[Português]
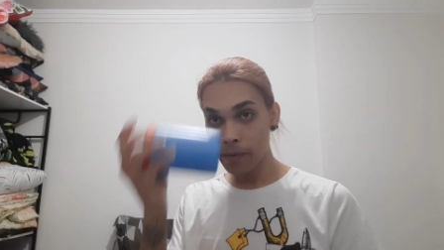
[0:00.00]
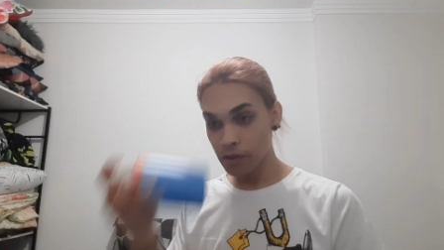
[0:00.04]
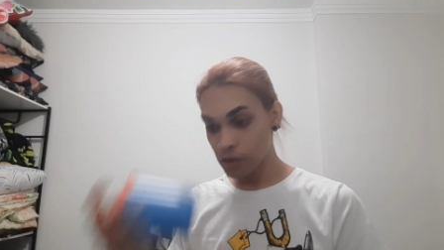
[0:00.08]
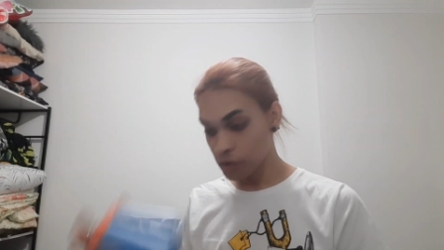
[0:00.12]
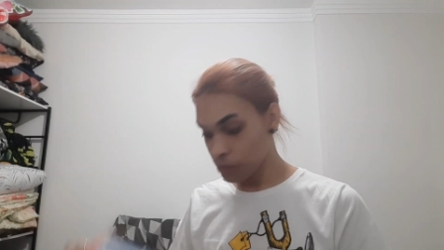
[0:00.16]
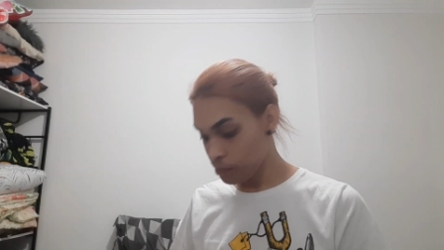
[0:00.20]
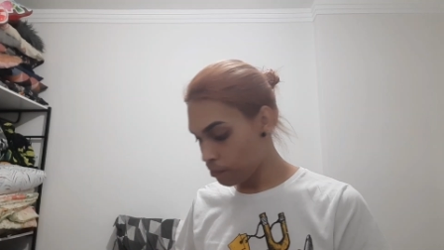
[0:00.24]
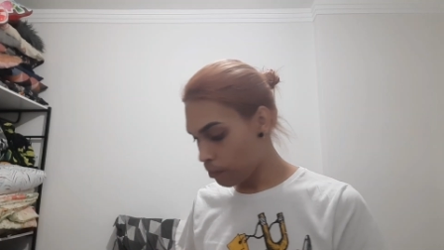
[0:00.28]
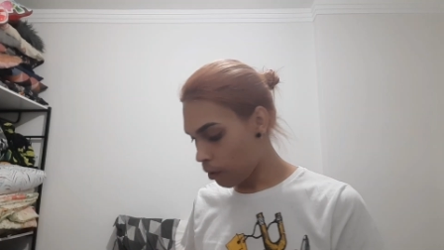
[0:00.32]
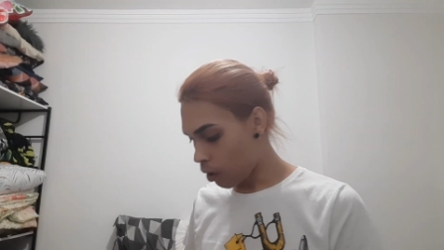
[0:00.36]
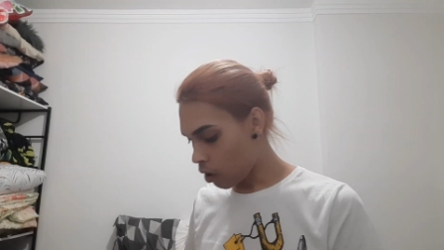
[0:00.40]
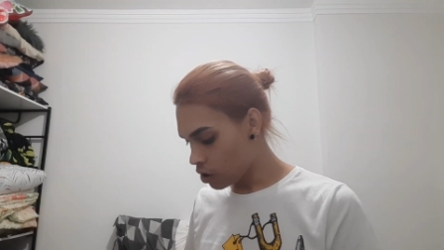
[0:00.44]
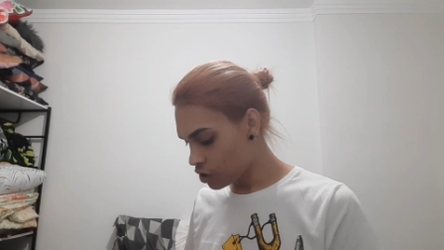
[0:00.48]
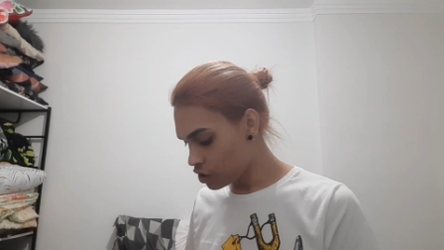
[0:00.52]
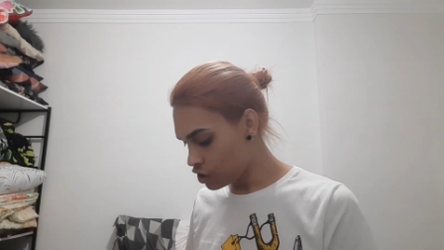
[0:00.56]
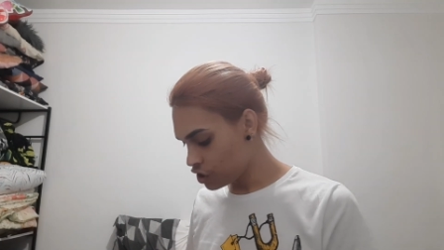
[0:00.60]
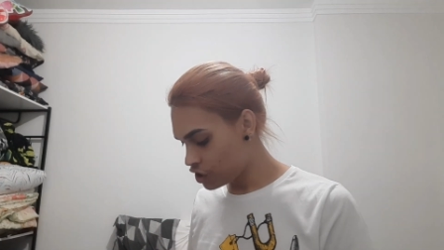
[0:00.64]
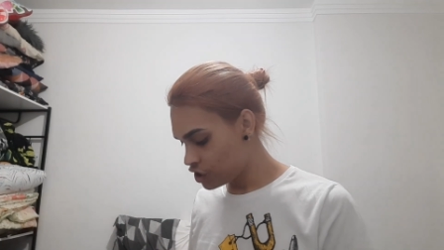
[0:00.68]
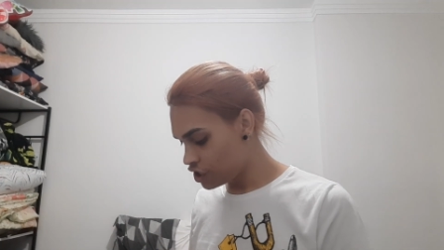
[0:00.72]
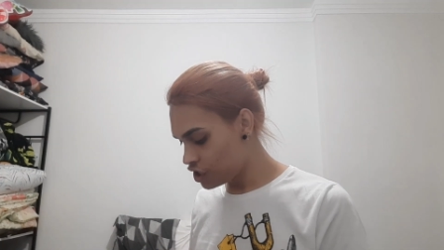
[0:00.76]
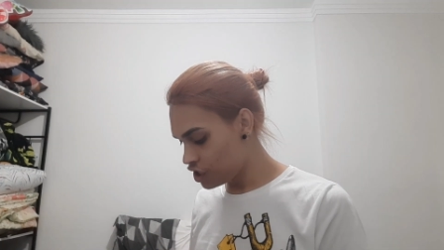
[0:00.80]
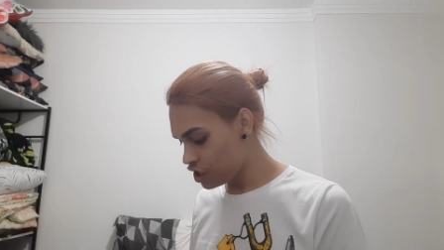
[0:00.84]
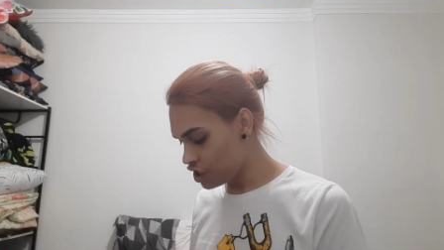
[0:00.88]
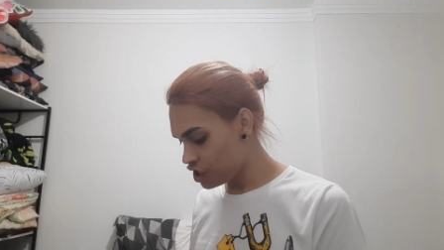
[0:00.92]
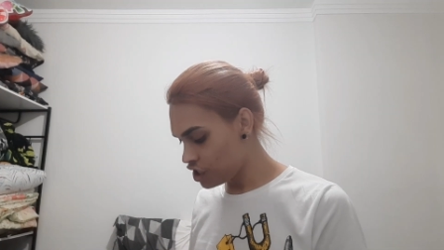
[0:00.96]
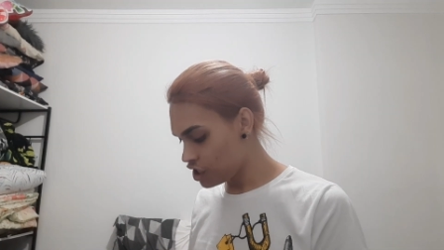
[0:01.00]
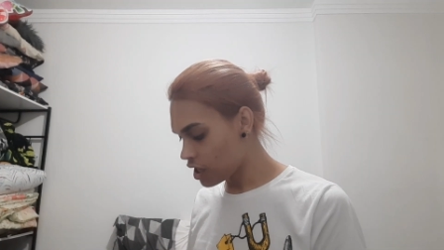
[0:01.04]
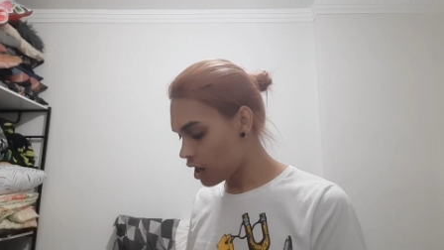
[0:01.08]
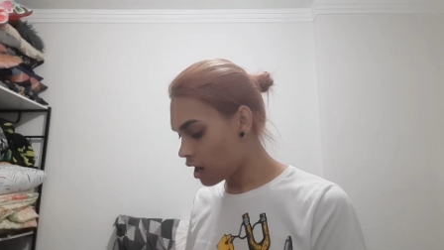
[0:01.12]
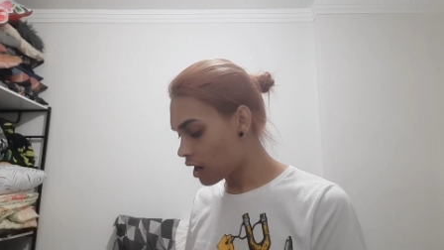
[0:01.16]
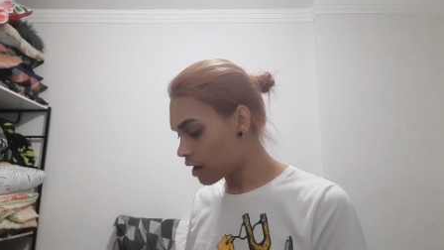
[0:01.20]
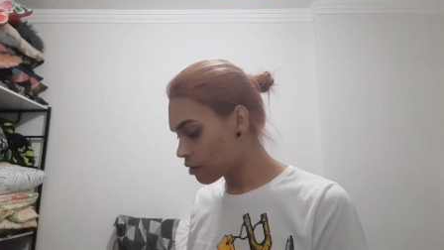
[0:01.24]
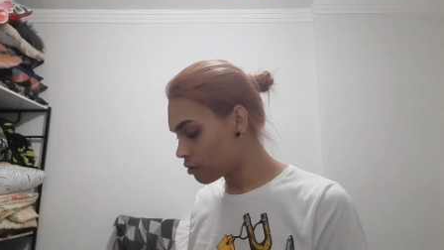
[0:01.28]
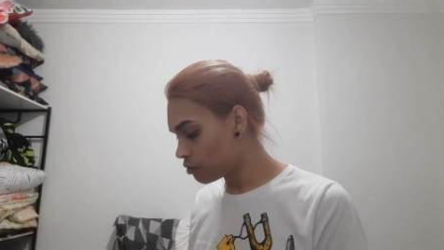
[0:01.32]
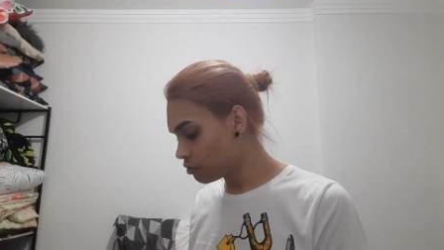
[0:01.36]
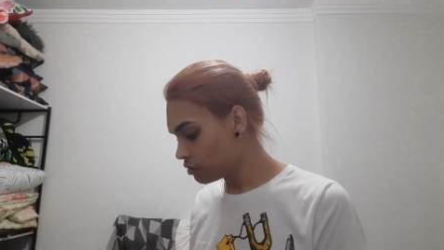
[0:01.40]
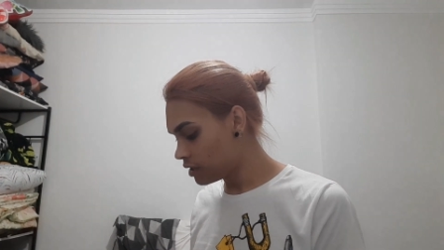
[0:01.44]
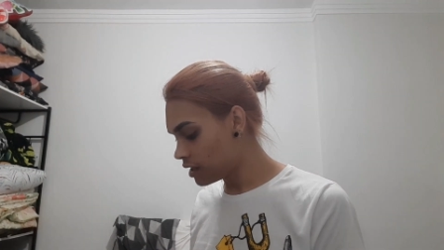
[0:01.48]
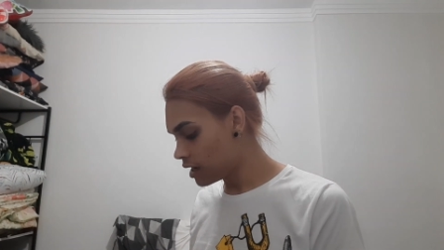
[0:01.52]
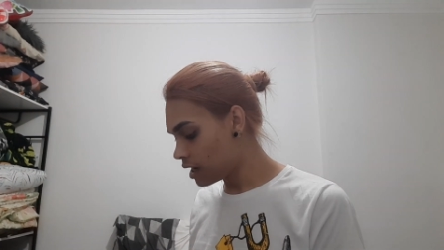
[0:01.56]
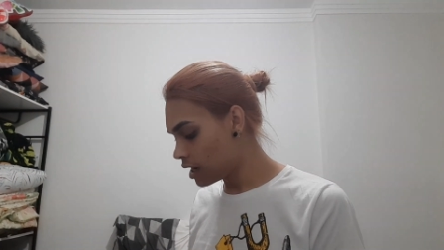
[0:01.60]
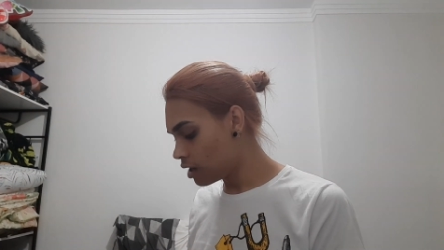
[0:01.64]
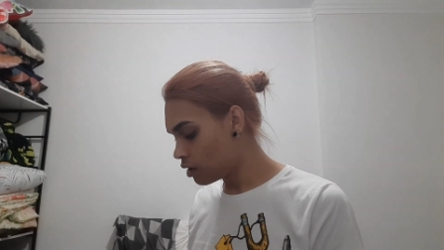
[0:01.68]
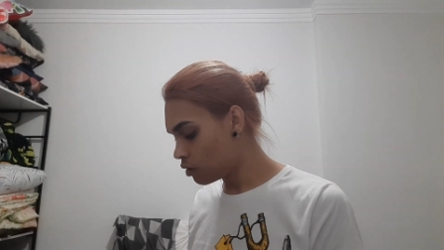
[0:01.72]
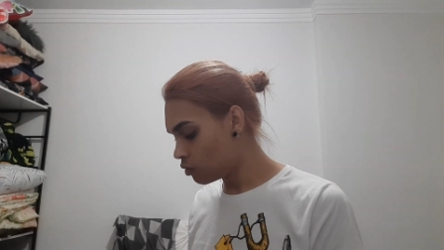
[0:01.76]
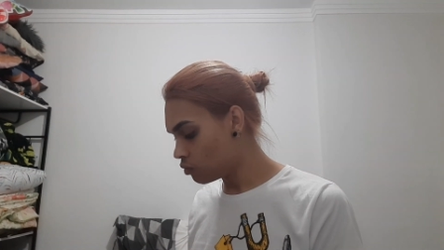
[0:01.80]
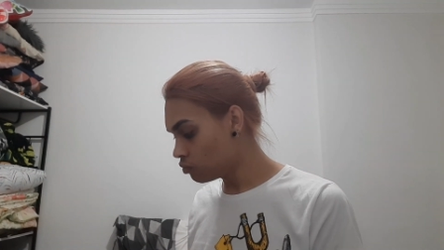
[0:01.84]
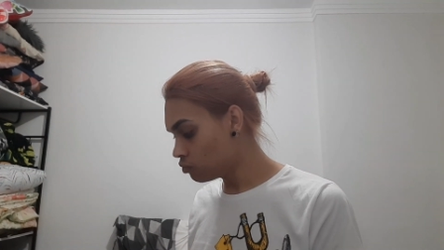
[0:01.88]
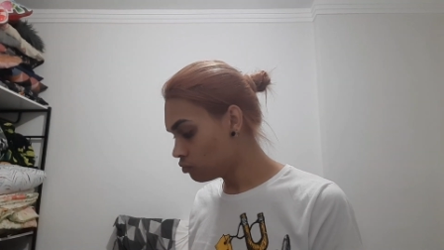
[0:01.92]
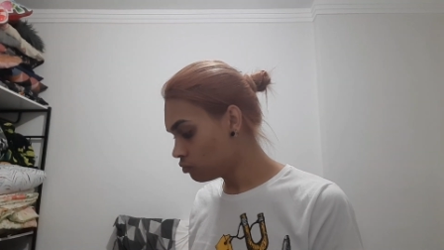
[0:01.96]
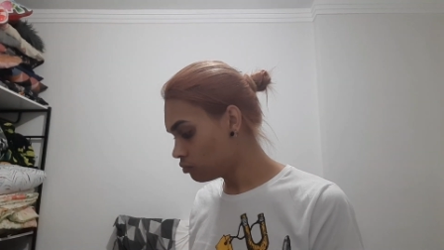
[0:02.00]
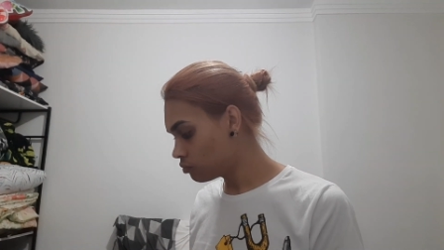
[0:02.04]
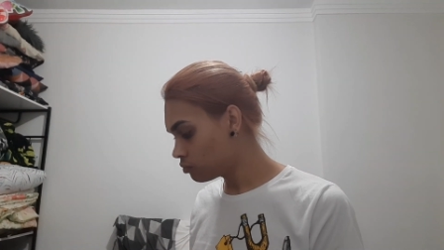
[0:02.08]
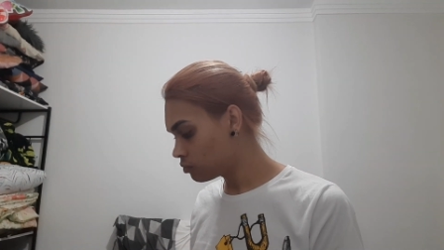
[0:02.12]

o pote de algodão.